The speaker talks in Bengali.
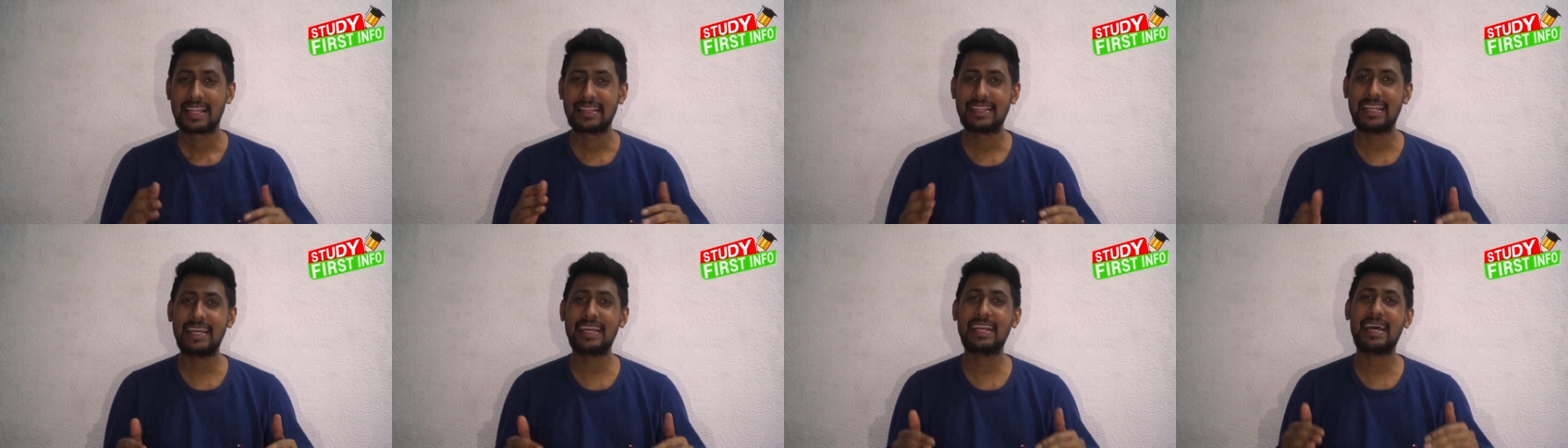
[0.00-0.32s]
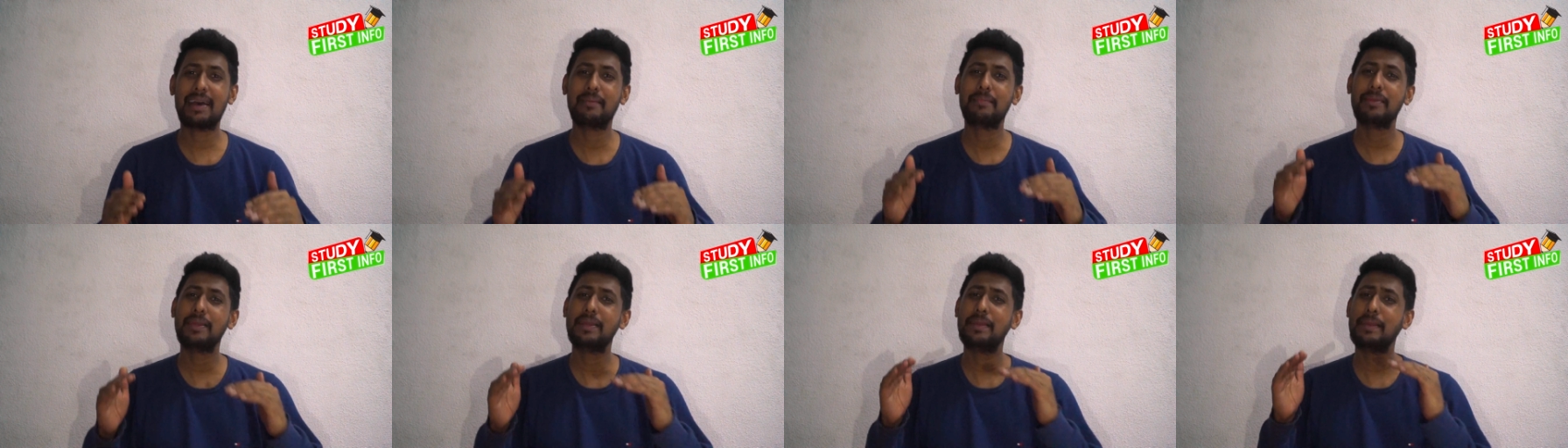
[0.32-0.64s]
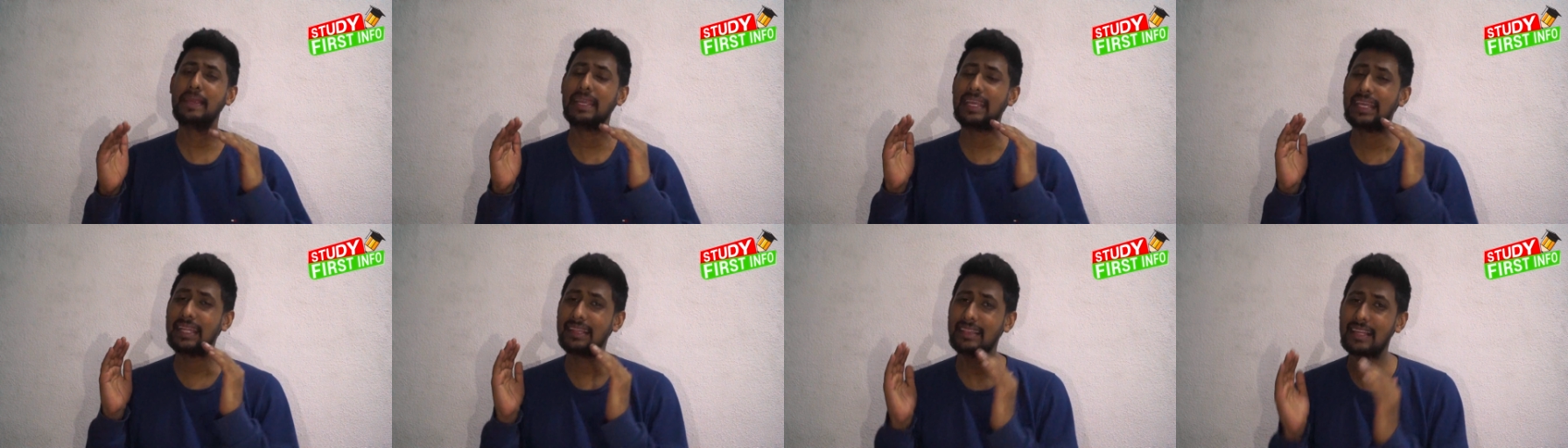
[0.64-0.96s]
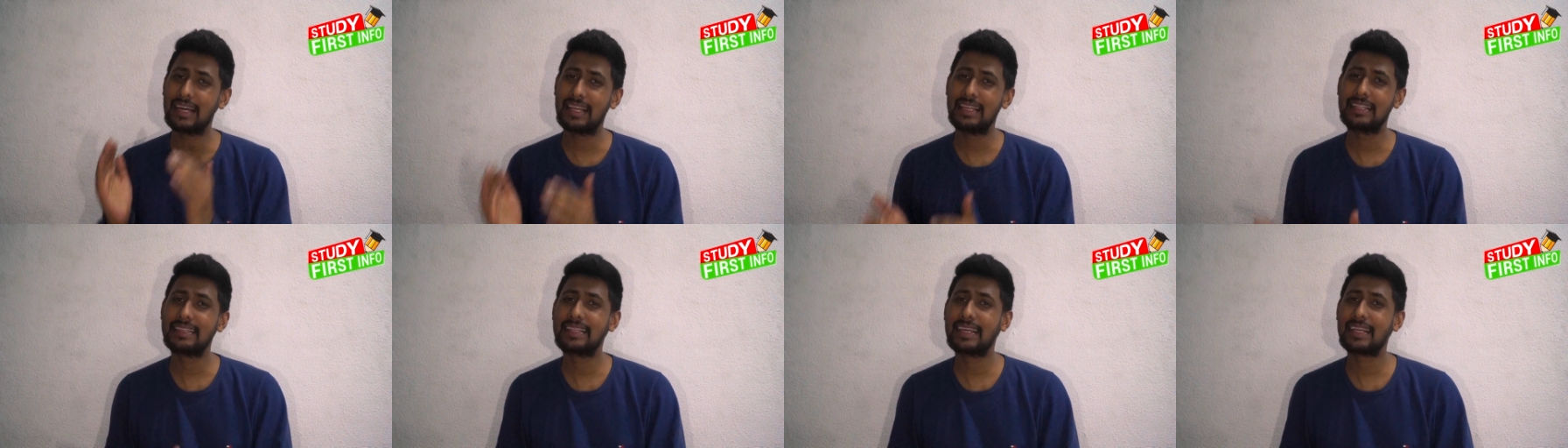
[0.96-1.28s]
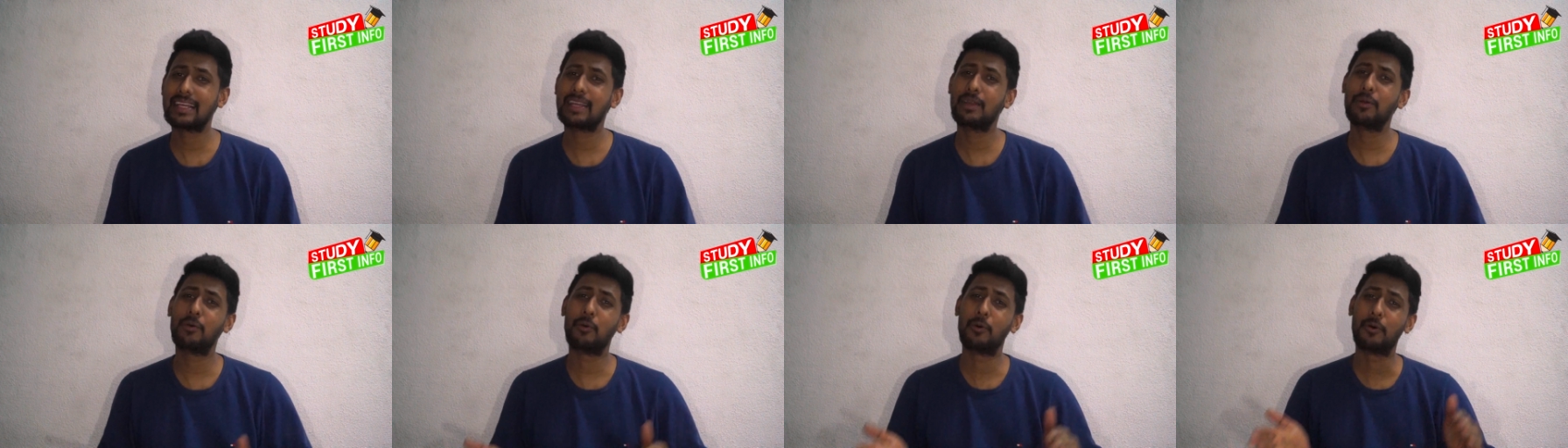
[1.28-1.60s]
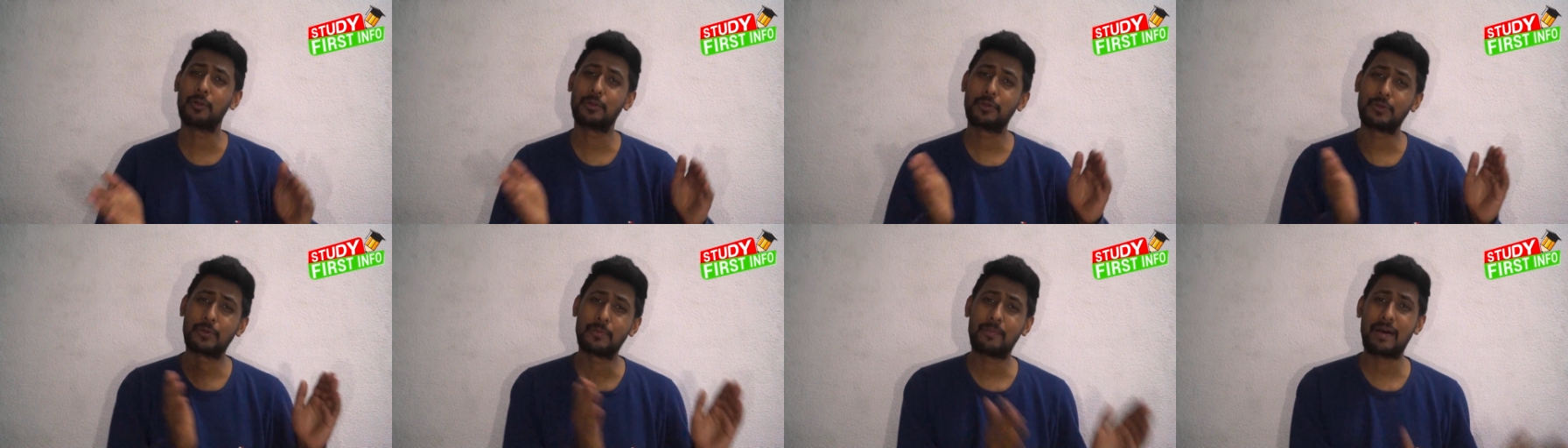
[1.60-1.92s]
দেন আমি ইতালি থেকে
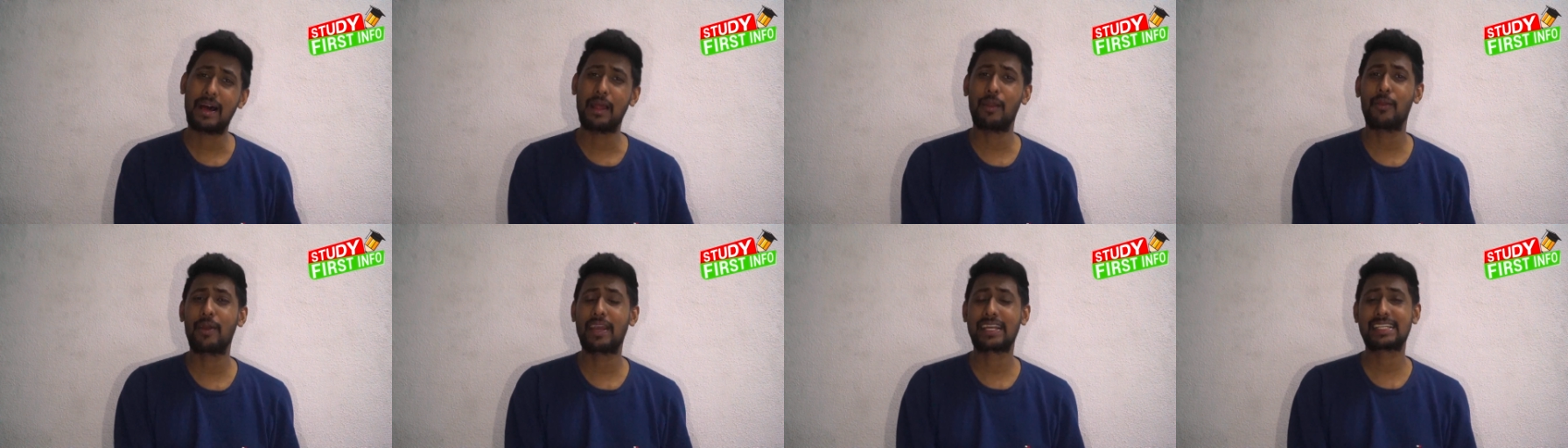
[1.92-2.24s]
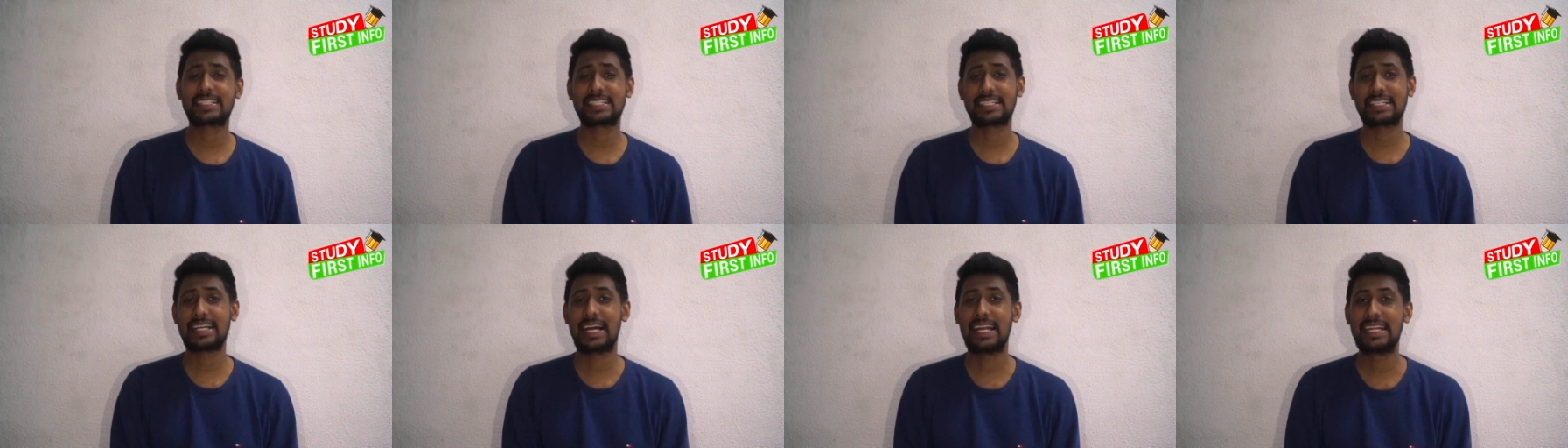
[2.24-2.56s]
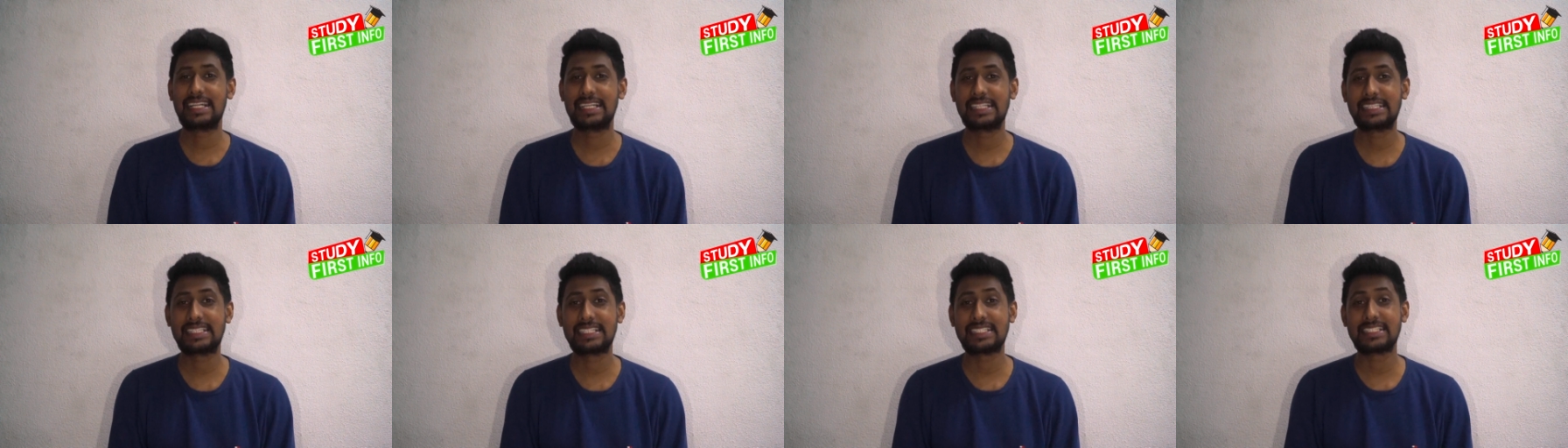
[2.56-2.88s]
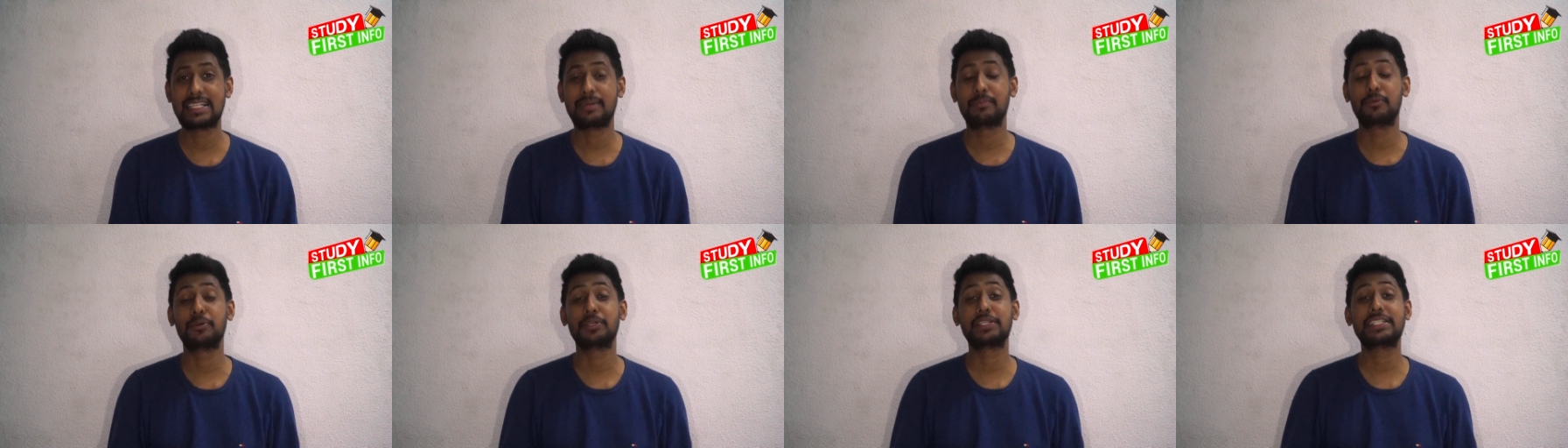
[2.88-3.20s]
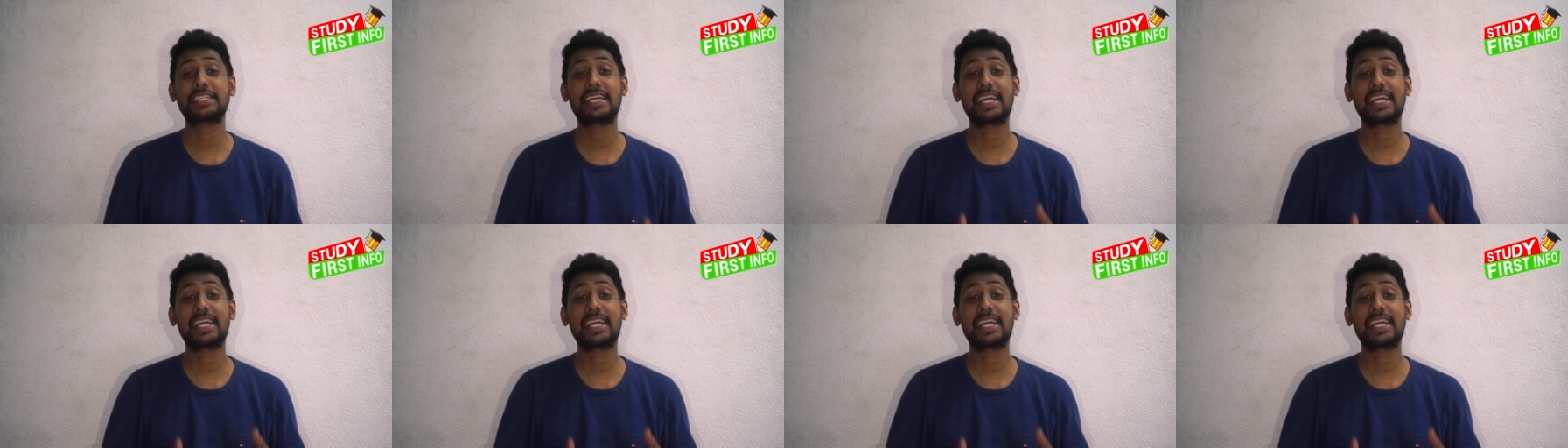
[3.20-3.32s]
অন্য ভালো একটা কান্ট্রিতে যাব